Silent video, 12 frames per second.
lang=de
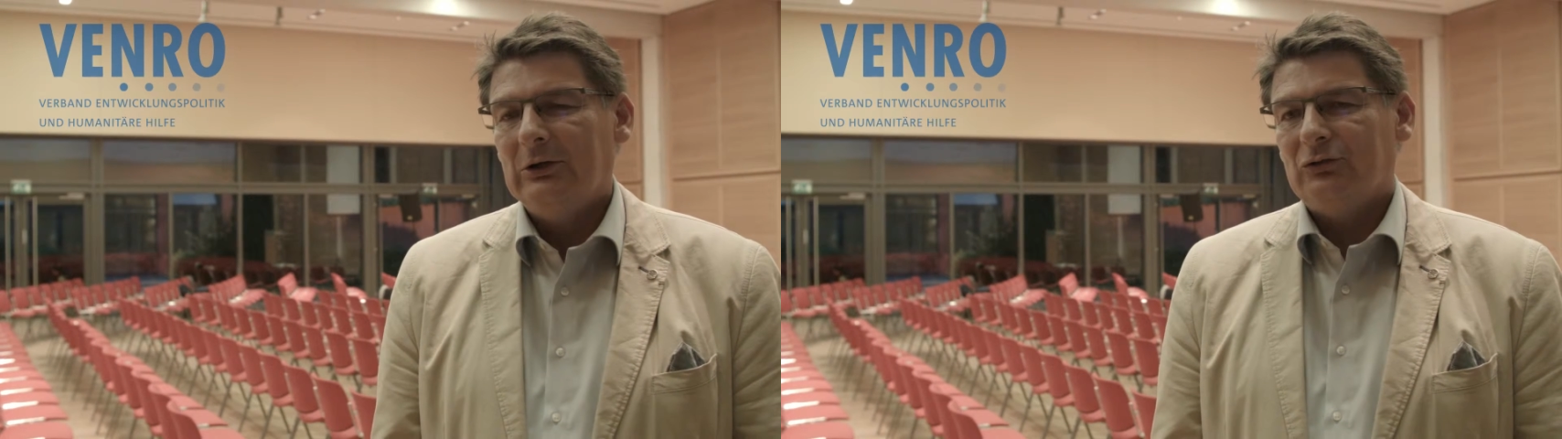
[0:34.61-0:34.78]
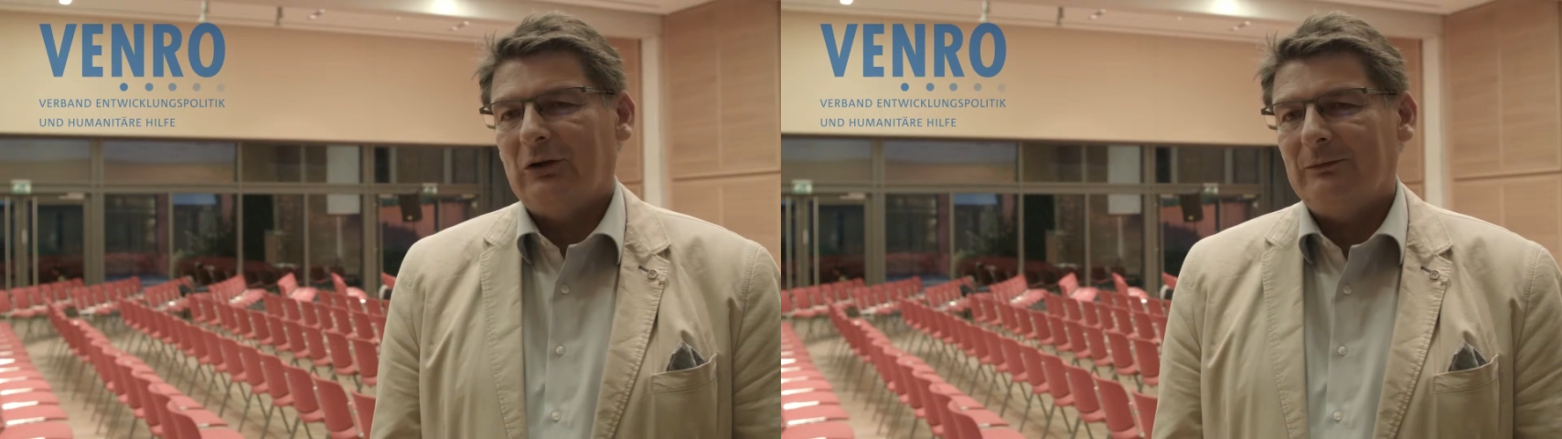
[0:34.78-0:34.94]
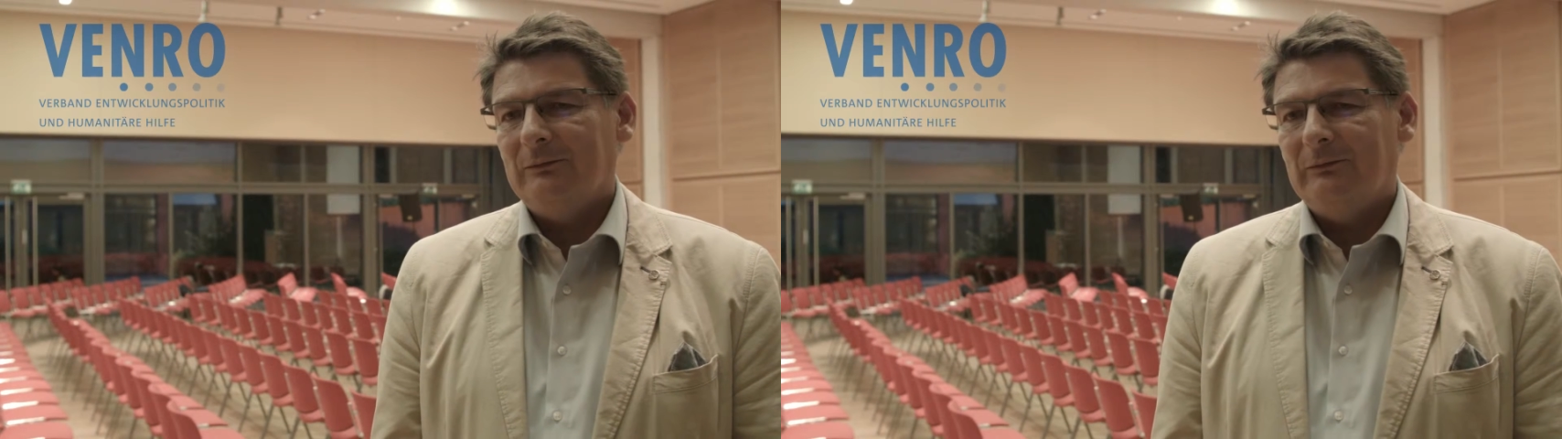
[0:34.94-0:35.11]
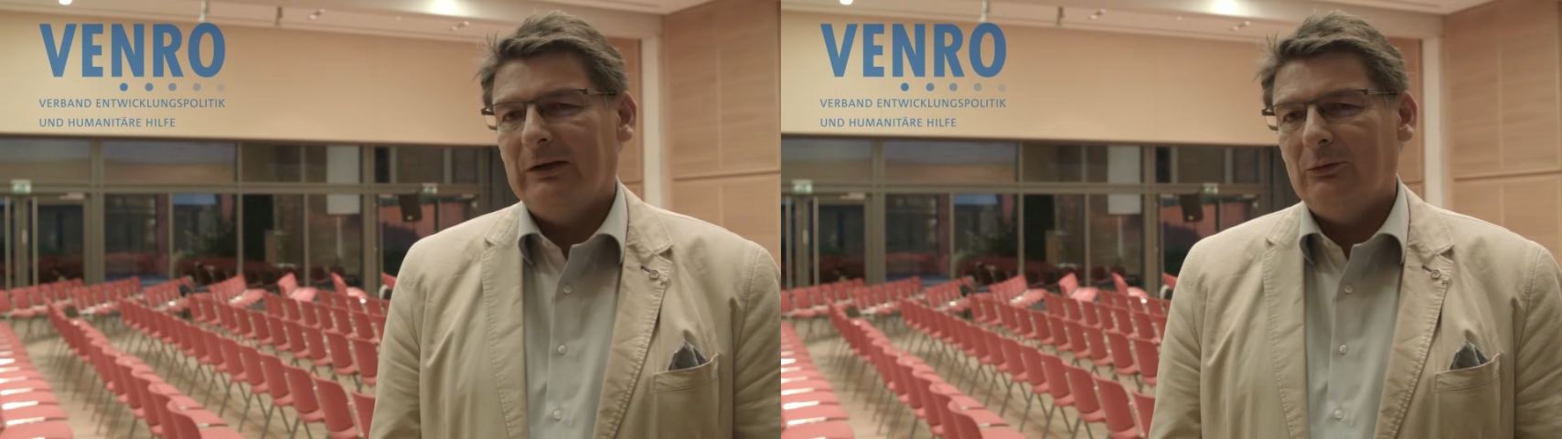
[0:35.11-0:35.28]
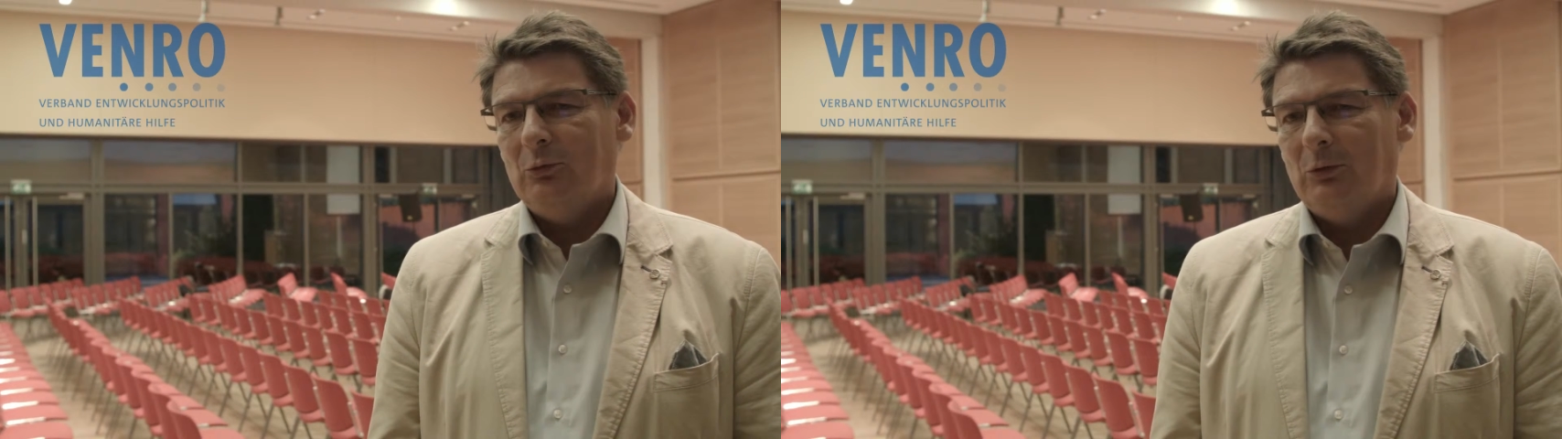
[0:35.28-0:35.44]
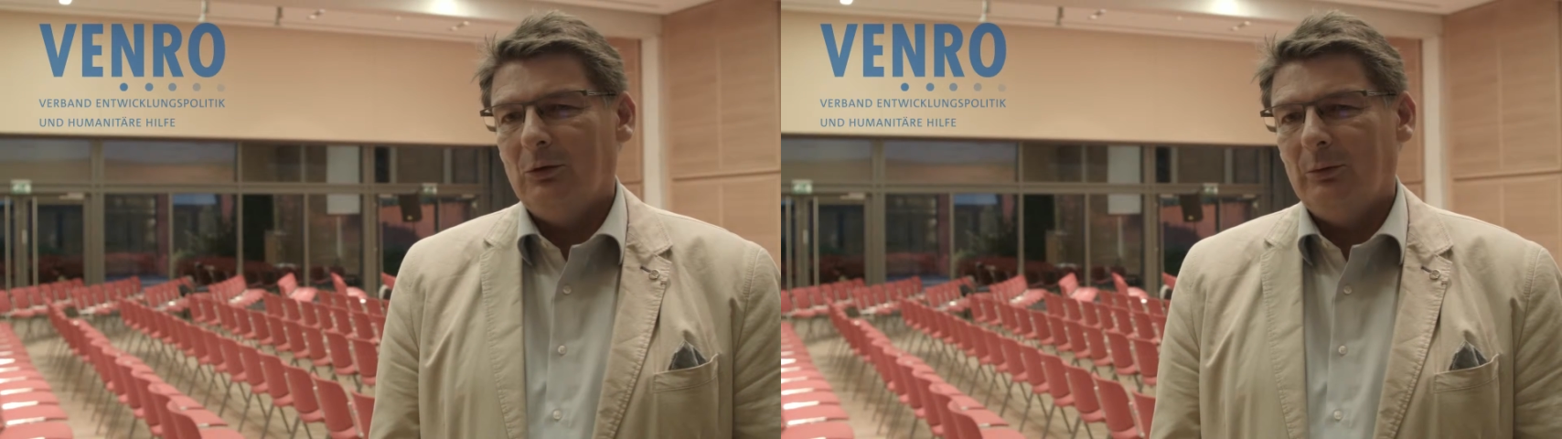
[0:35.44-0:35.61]
schaffen wir
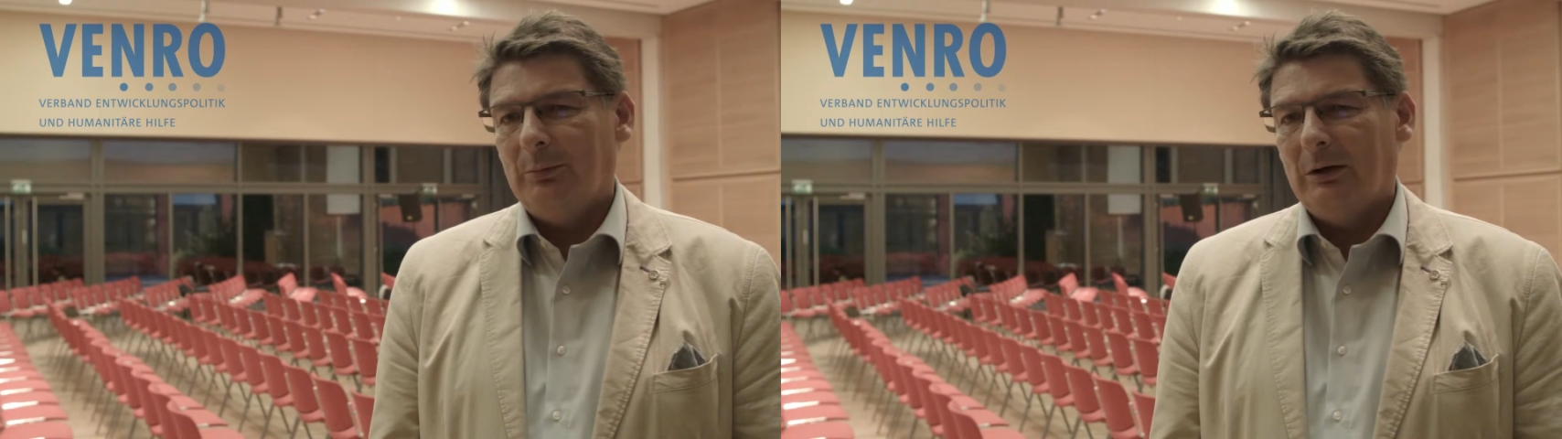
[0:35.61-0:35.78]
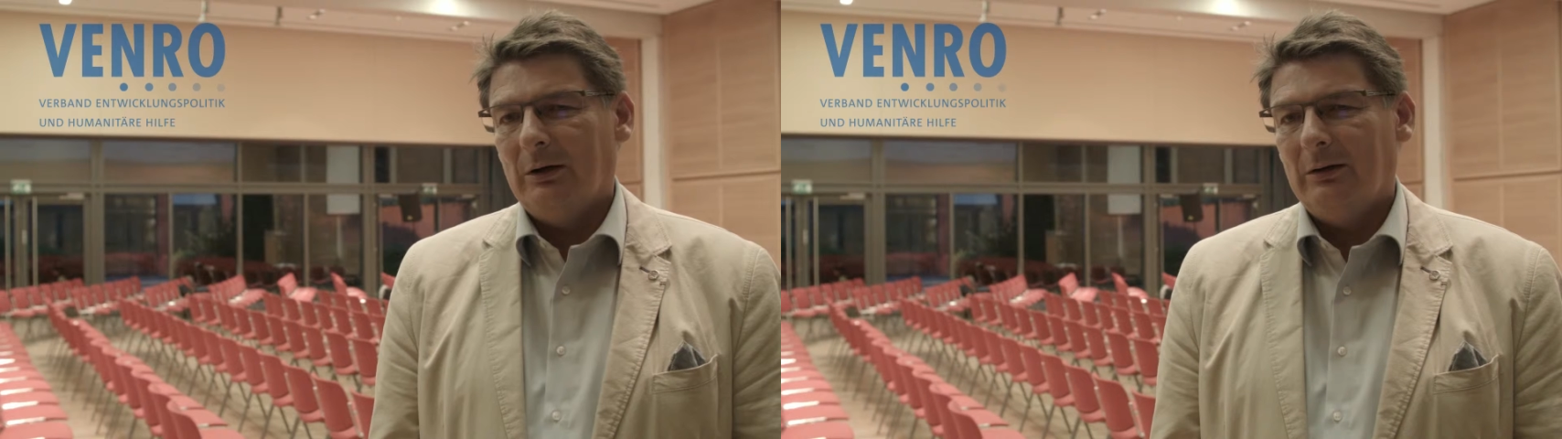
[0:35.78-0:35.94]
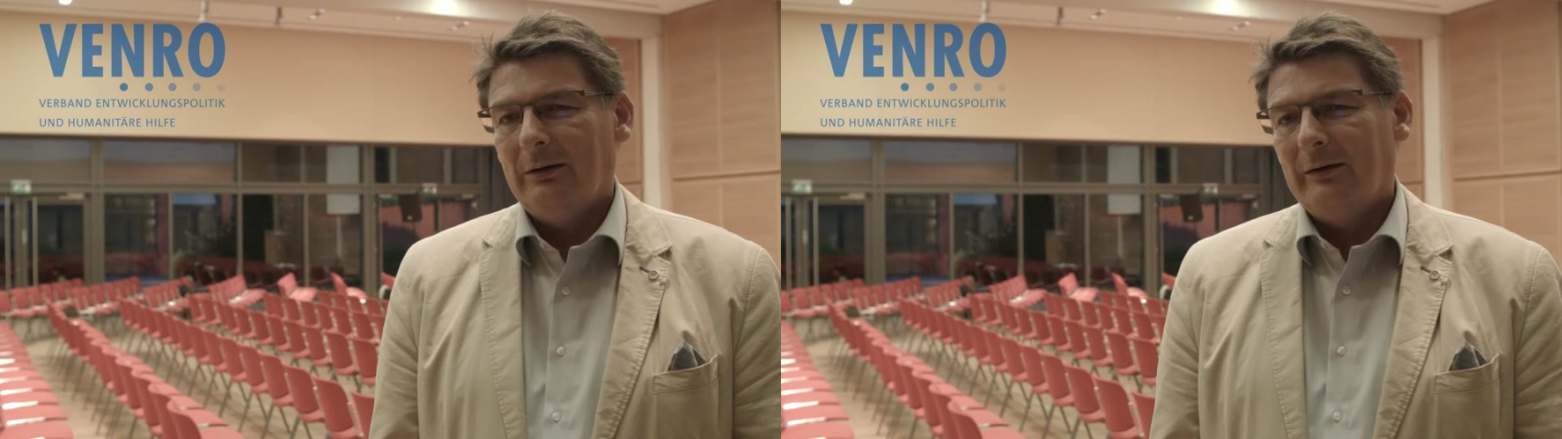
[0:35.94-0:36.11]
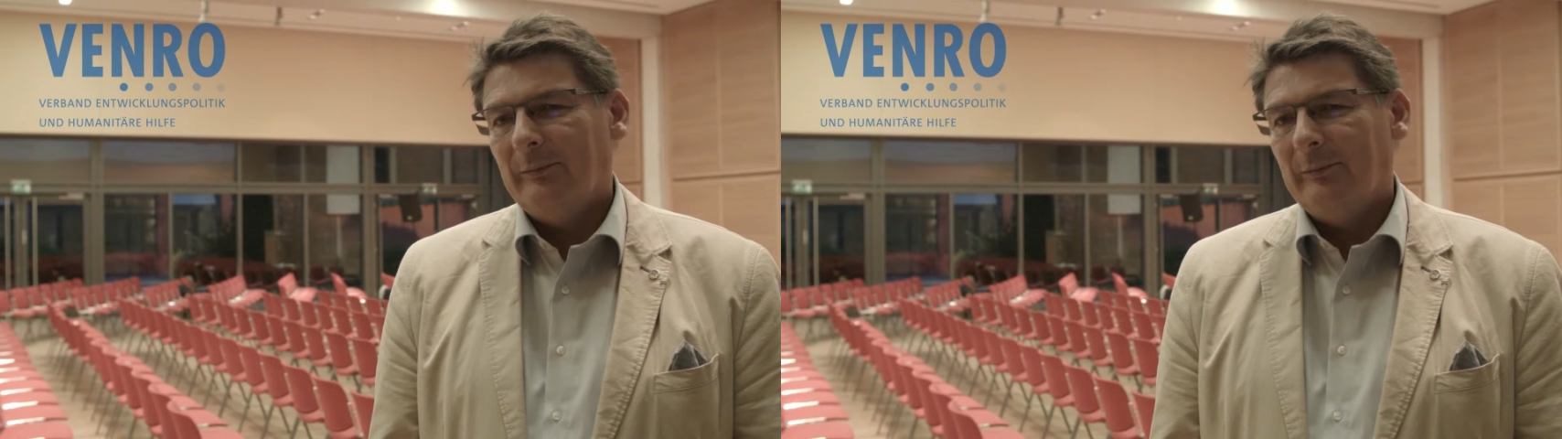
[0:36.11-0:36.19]
nur über